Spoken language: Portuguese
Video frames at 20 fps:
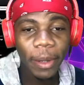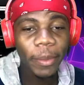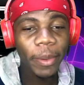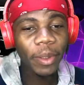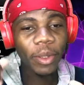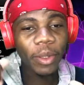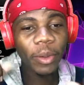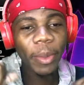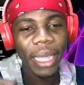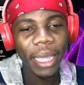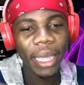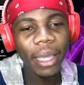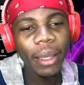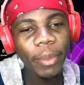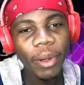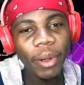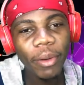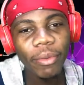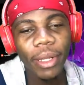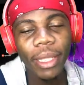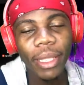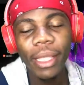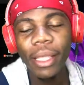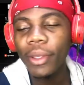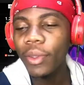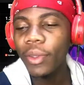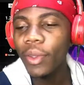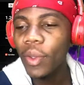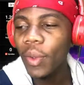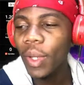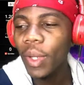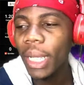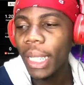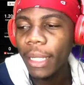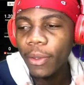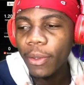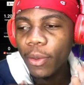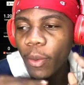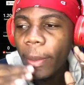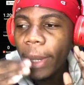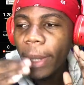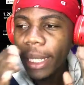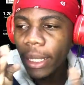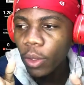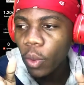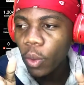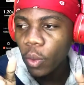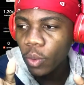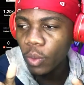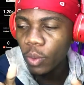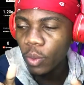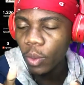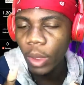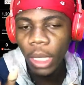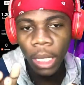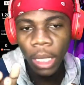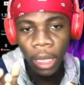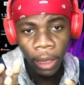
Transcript: Meu nome é Gabriel Fernandes, eu tô no canal do Matoso.